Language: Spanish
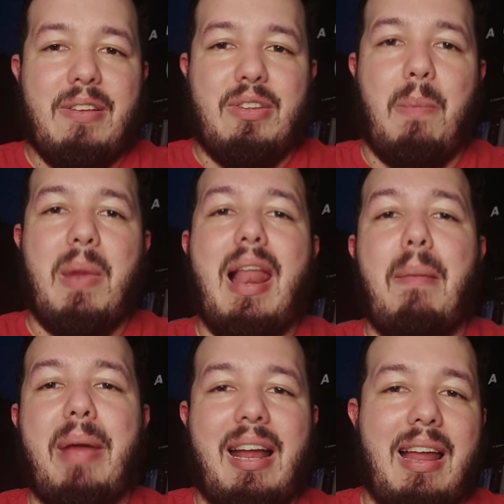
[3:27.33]
son la
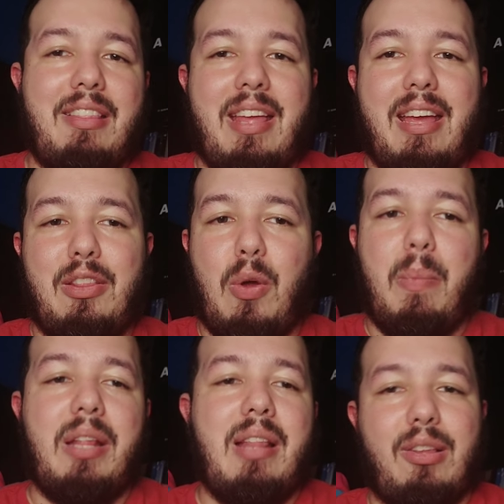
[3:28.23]
mezcla de
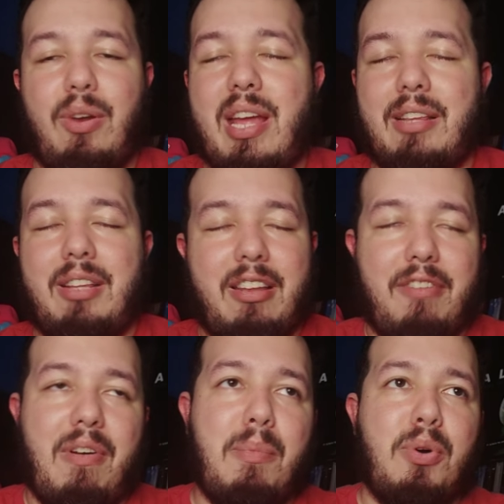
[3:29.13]
nombres de actores y
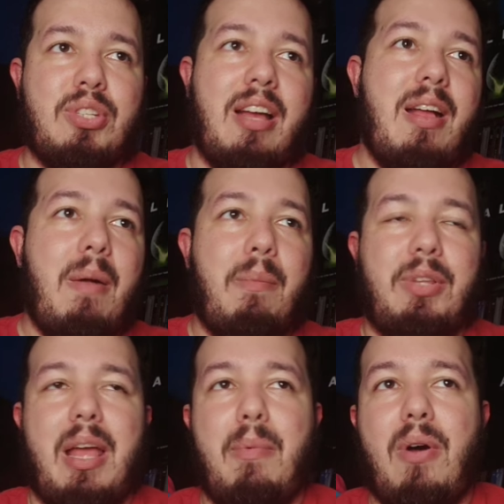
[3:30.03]
actrices famosas.
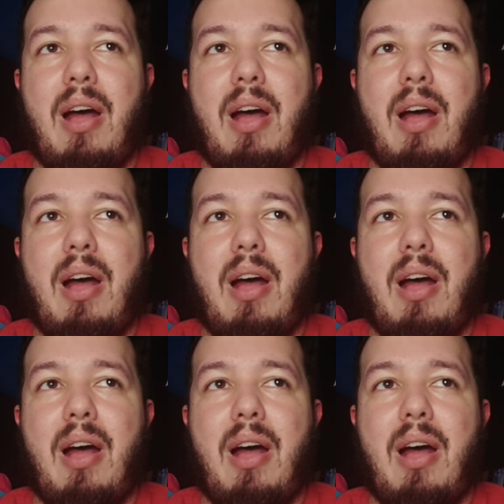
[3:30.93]
Tenemos